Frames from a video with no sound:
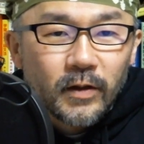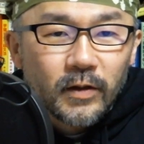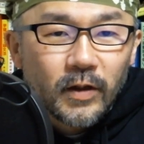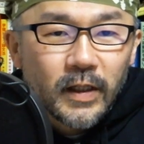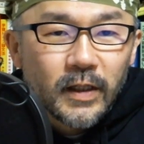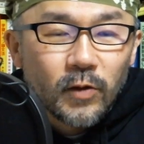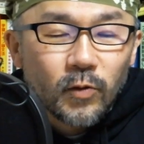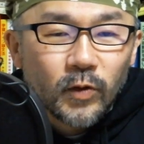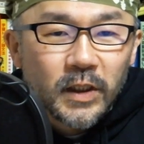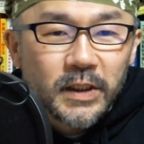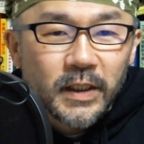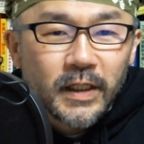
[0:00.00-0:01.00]
相手と同
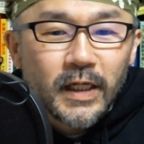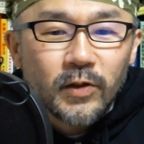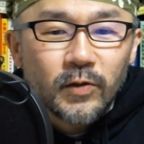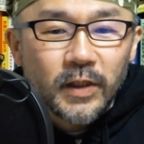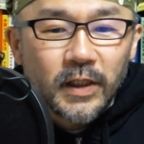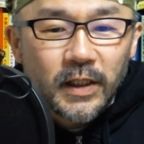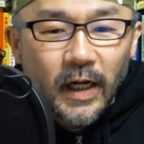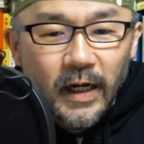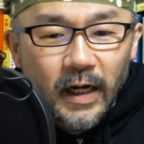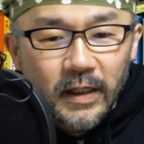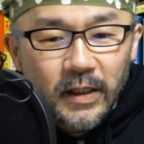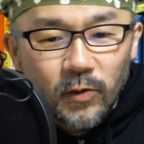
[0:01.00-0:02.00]
じリングにいない、
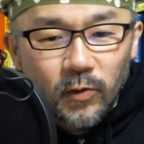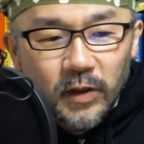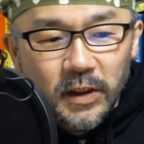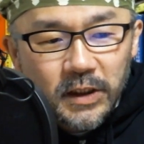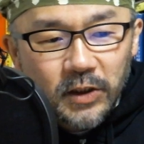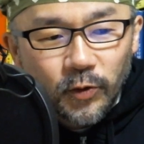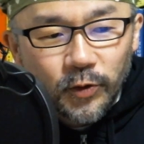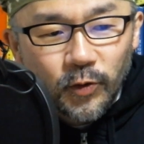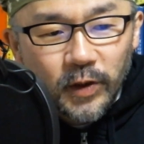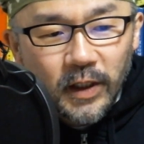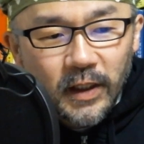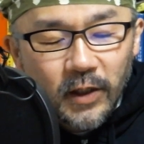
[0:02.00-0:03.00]
相手と同じ土俵
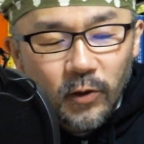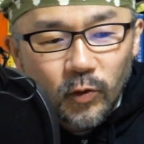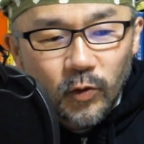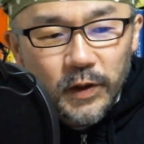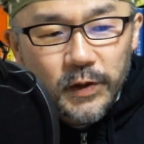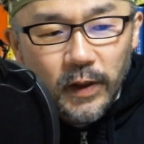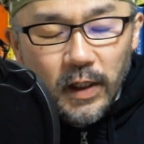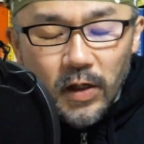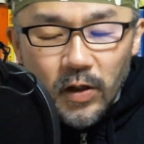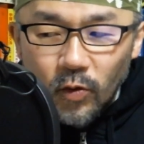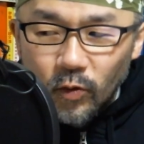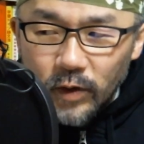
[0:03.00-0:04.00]
にいないことですよね。
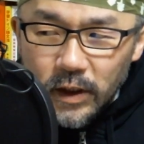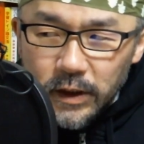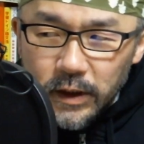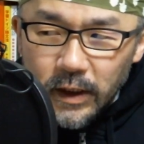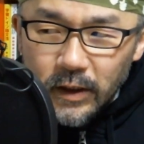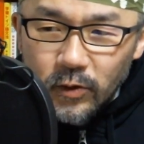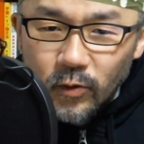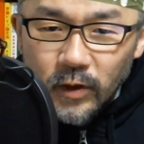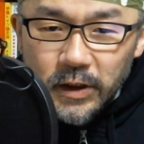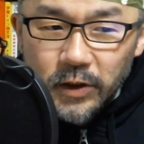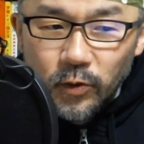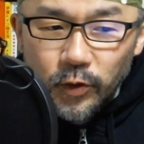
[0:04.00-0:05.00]
同じリング、同
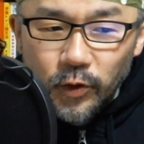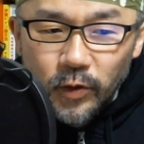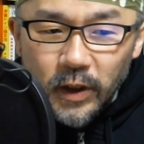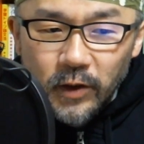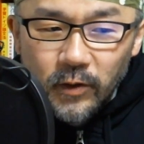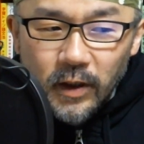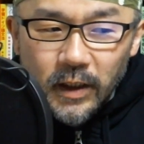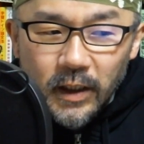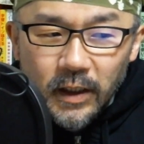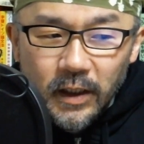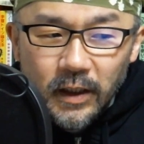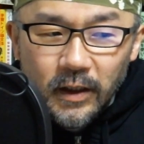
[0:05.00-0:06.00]
じ土俵にいる限
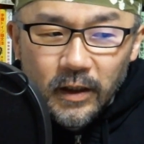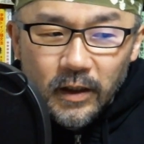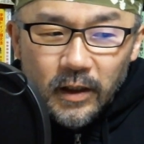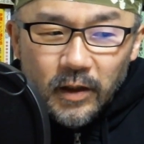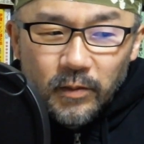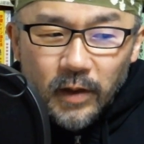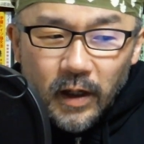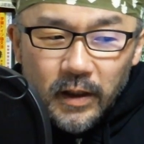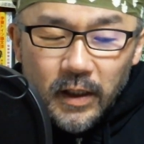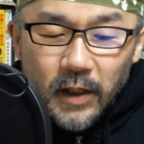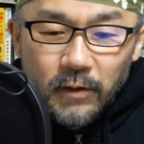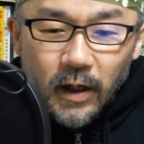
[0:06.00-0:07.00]
り、まあ、相
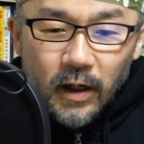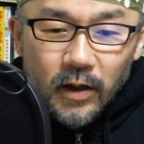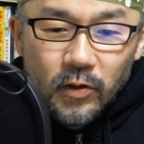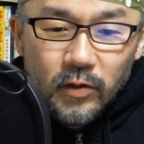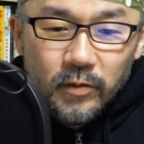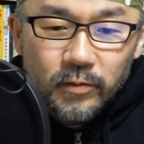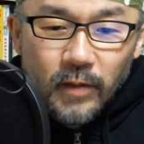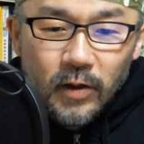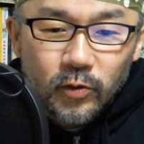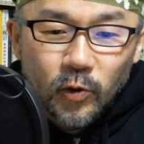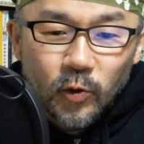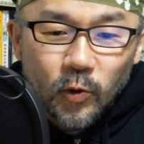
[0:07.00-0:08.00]
手は
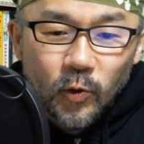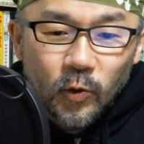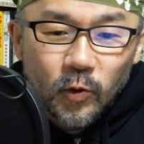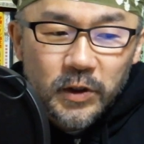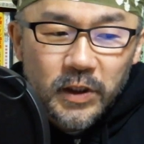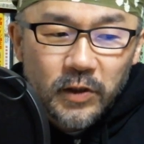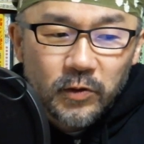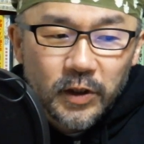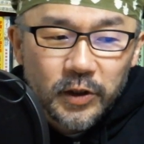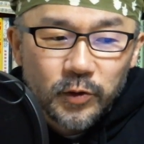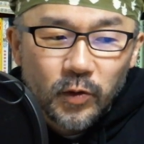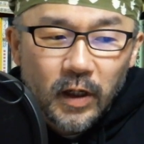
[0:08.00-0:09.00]
マウントを取ろうとしてくるで
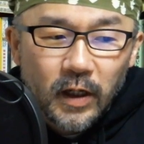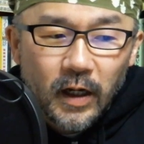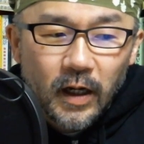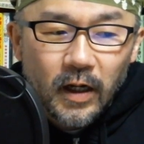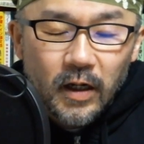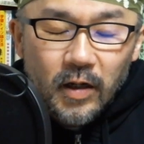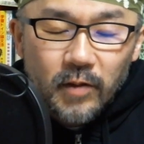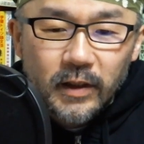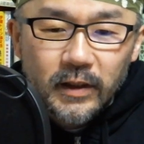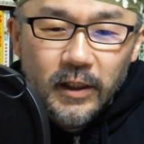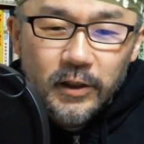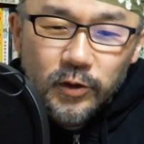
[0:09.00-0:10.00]
しょうから、まあ、
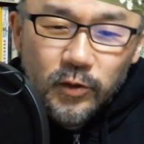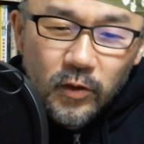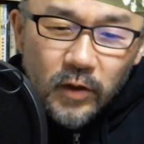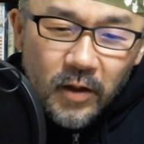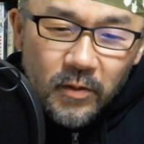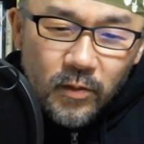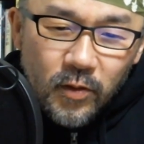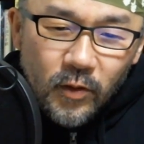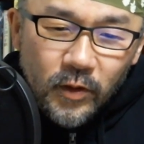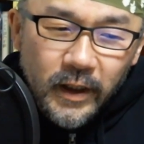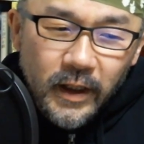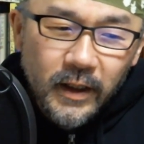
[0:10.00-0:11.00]
多少乱暴
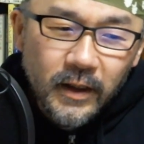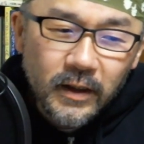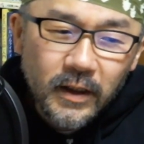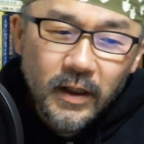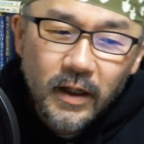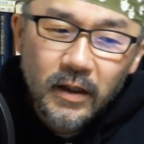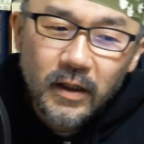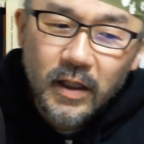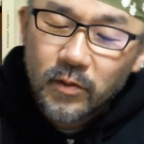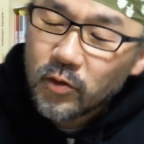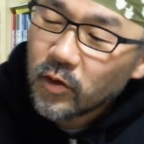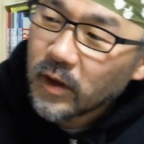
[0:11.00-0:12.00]
なやり方であって
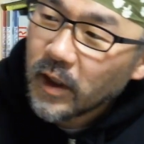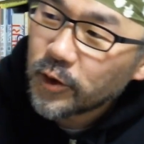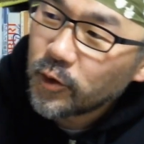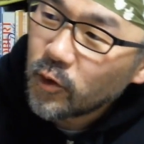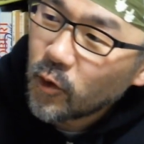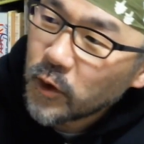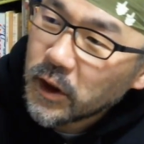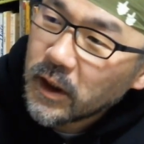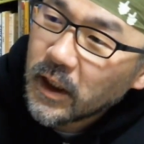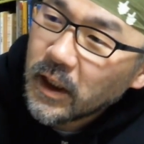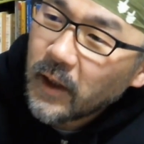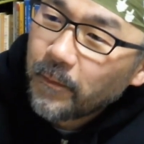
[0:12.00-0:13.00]
も、多少こちら
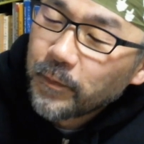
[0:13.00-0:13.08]
に